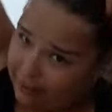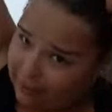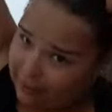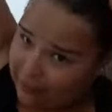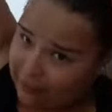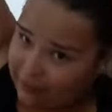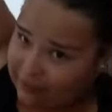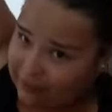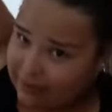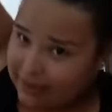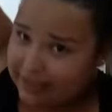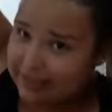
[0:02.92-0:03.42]
para
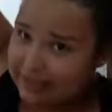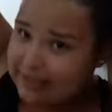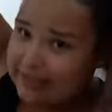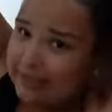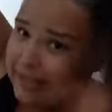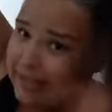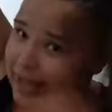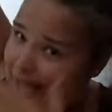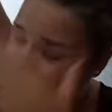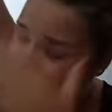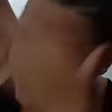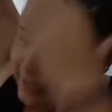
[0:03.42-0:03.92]

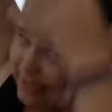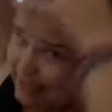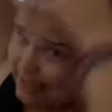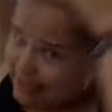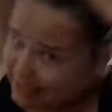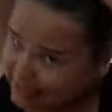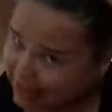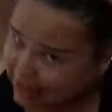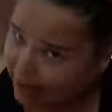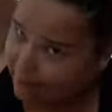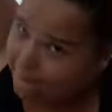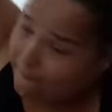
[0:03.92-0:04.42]
começar
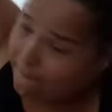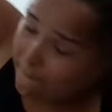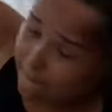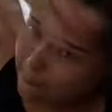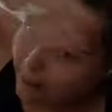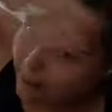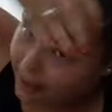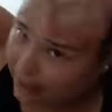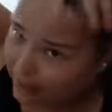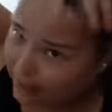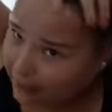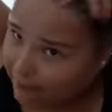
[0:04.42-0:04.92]
essa
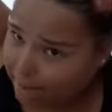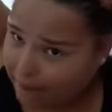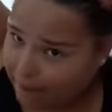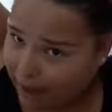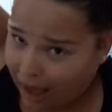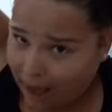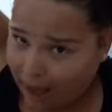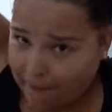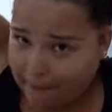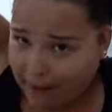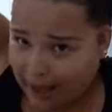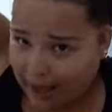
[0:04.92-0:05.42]
make
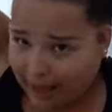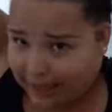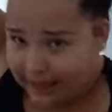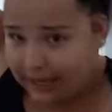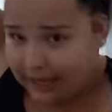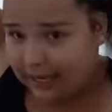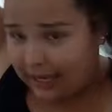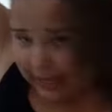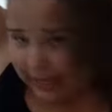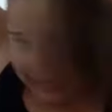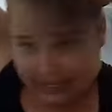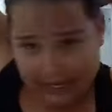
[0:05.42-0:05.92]

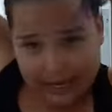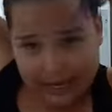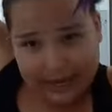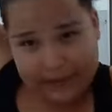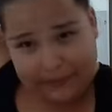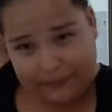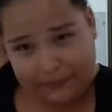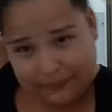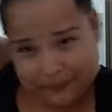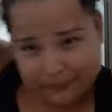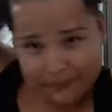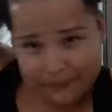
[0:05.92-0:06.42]

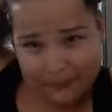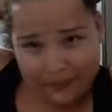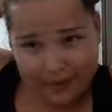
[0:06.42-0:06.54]
babadeira.